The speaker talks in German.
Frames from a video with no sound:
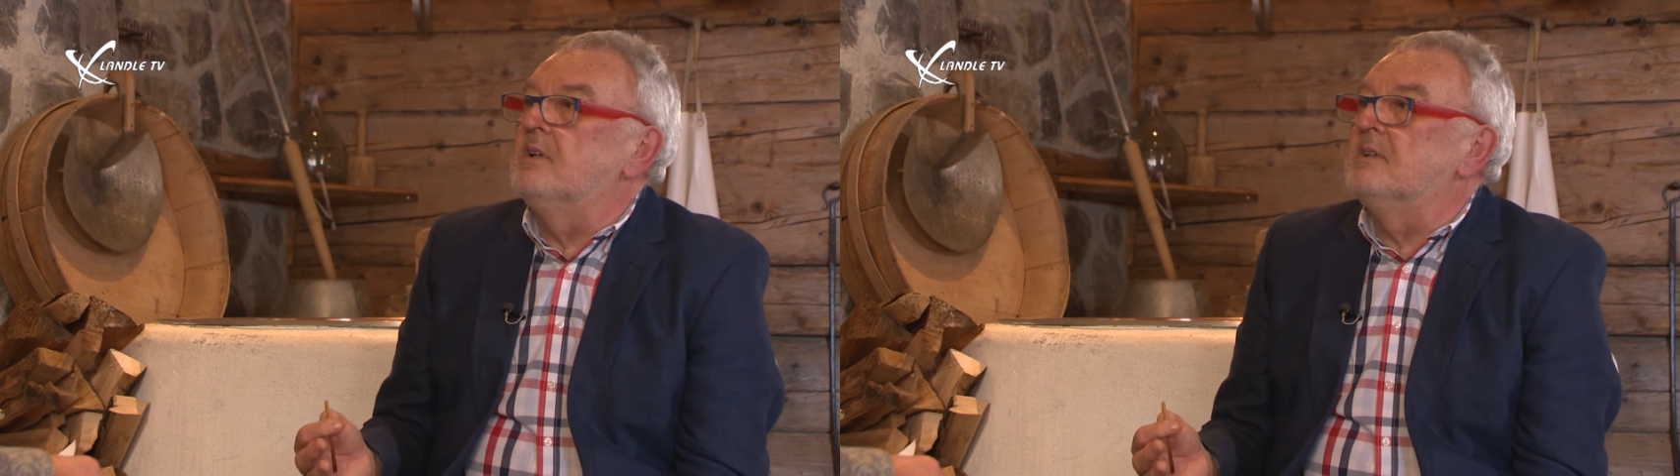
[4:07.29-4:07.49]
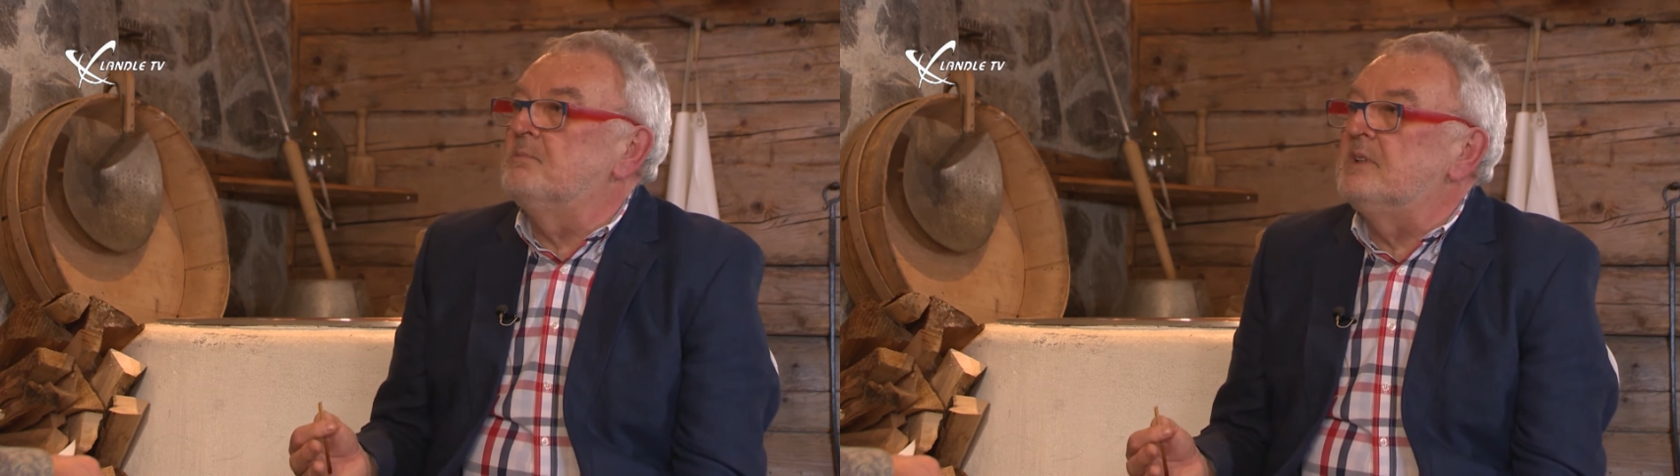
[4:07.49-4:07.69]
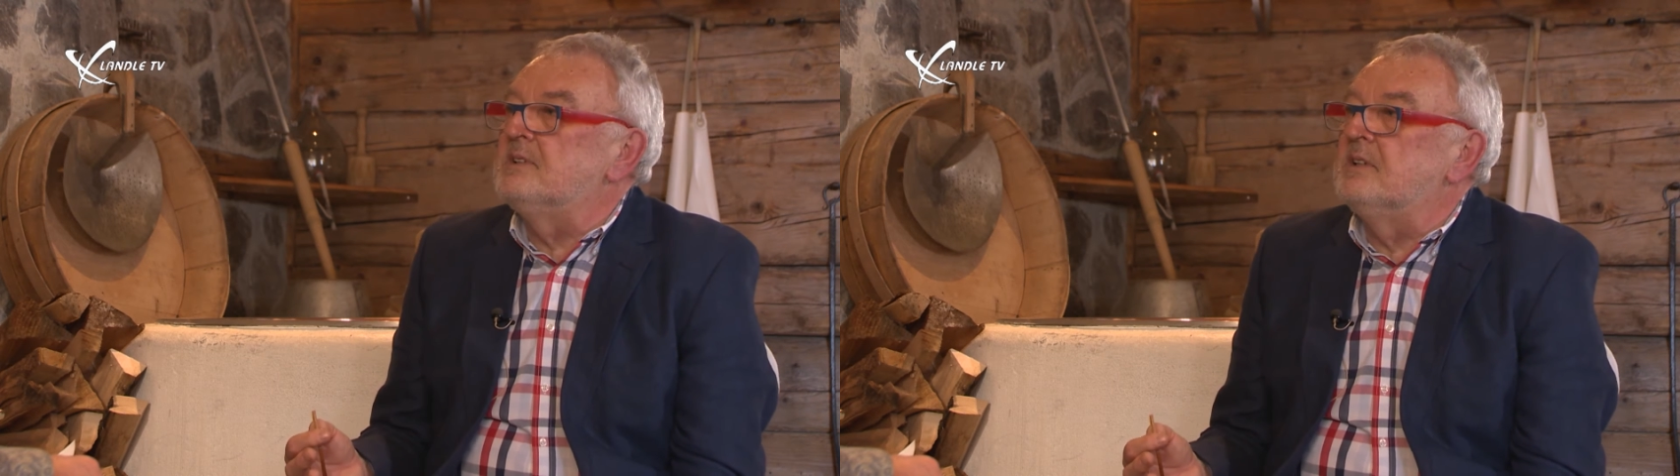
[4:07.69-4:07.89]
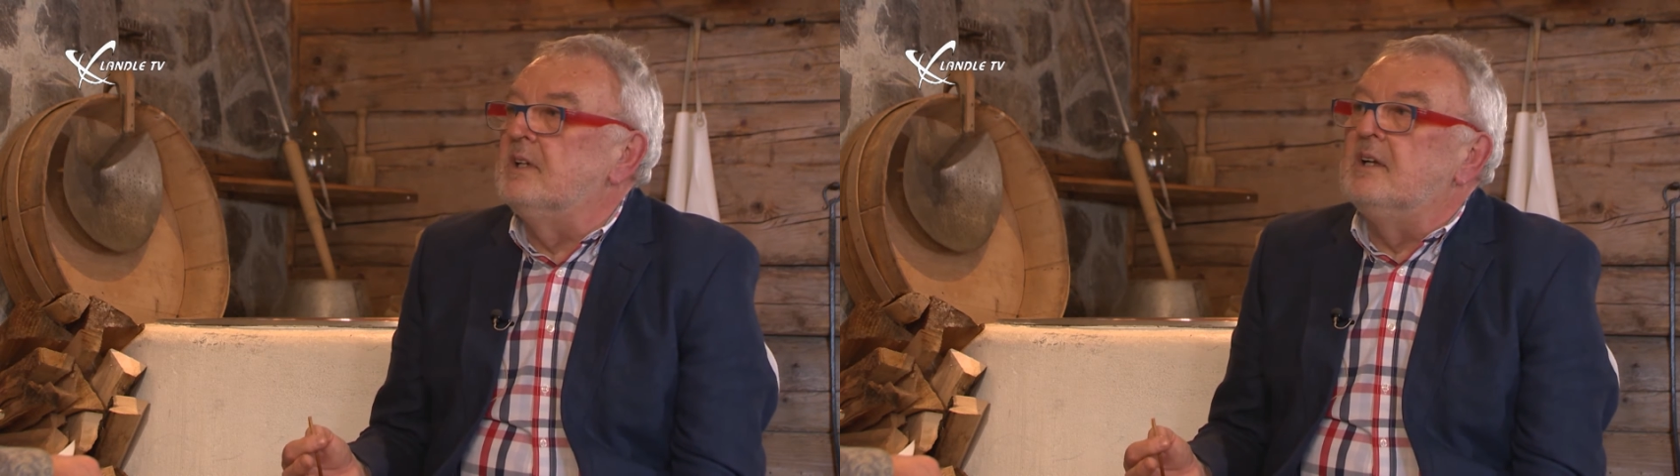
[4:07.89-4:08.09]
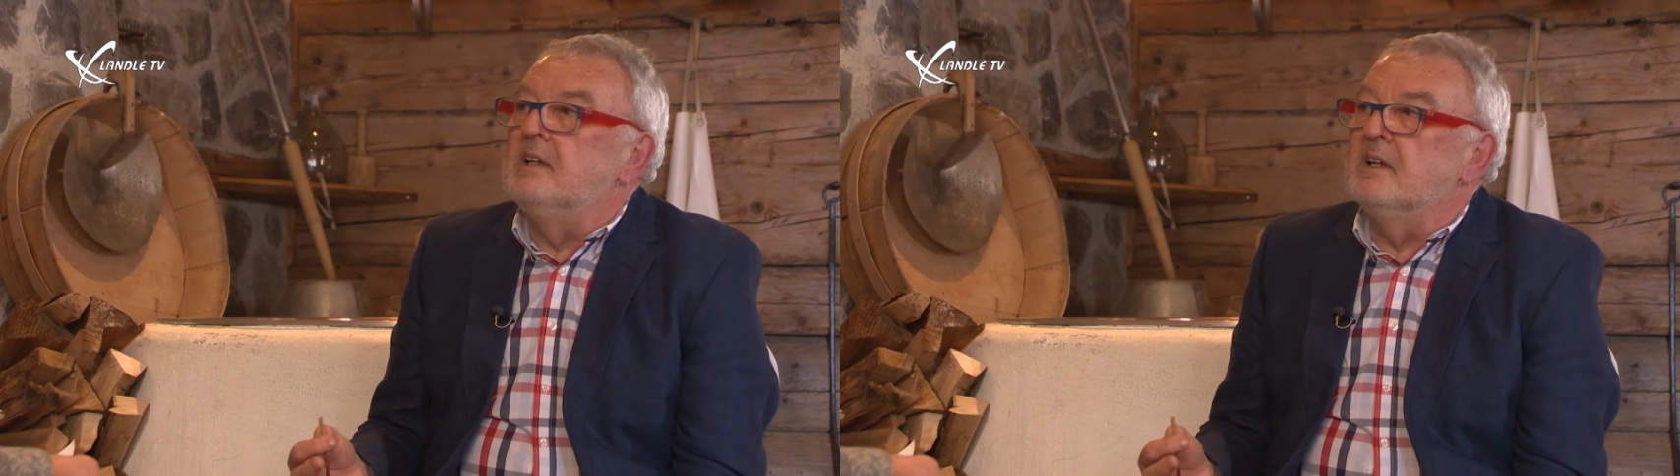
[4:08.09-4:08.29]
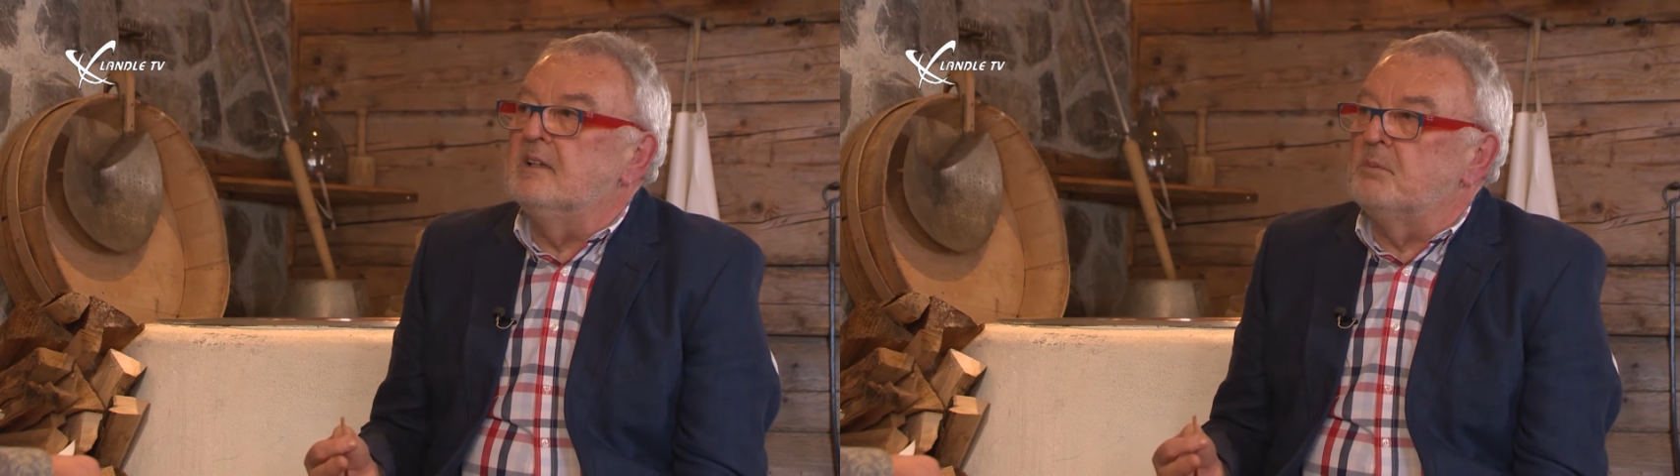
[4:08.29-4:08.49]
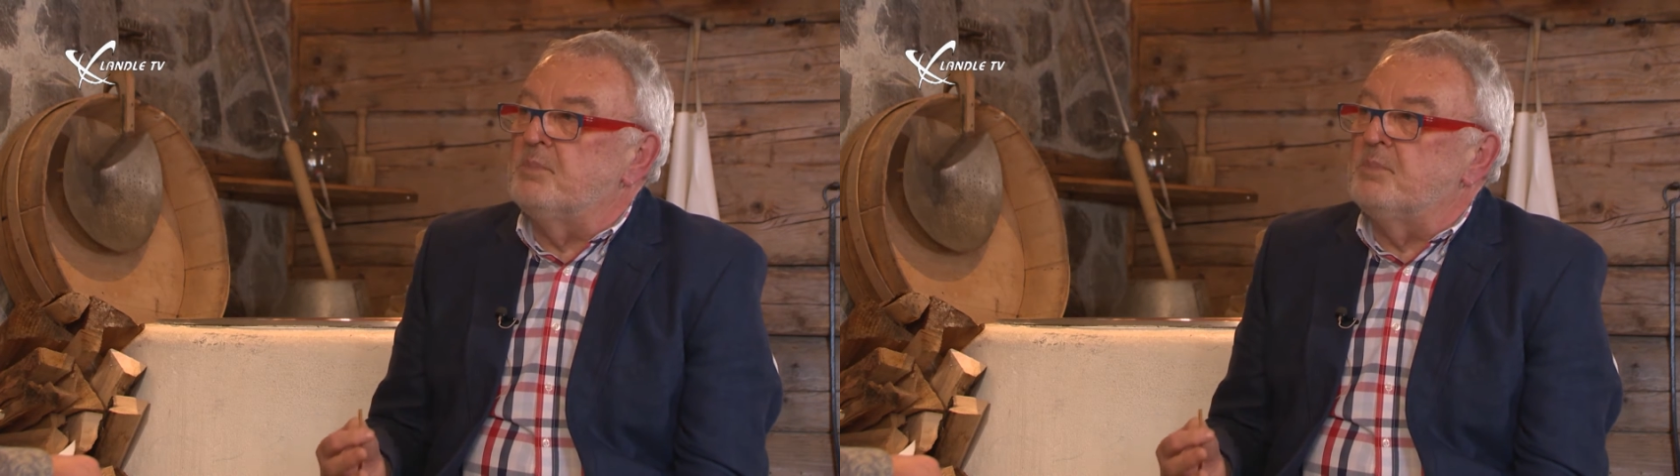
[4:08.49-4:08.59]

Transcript: damit sie irgendein